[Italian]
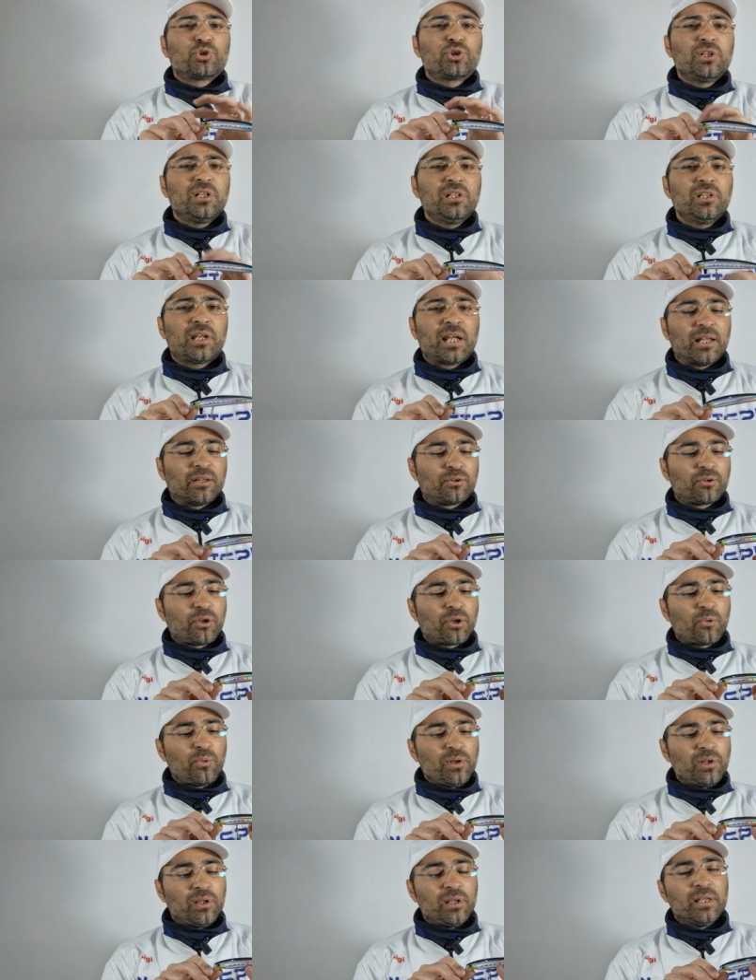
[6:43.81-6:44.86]
cilindretto e
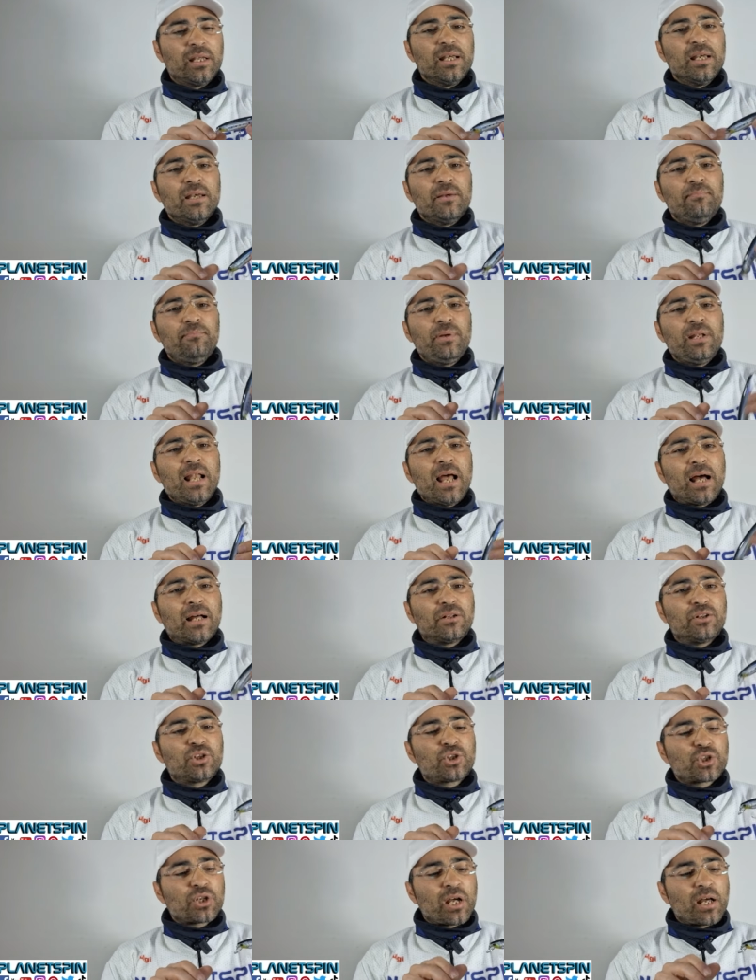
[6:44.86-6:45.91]
quindi
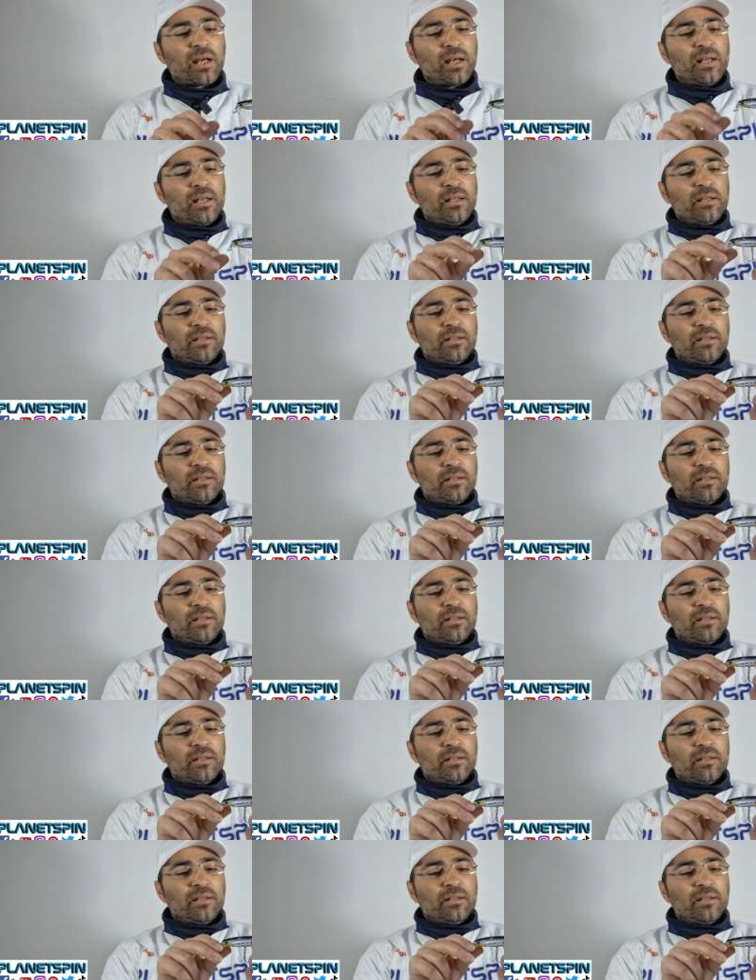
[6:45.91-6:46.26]
bilancia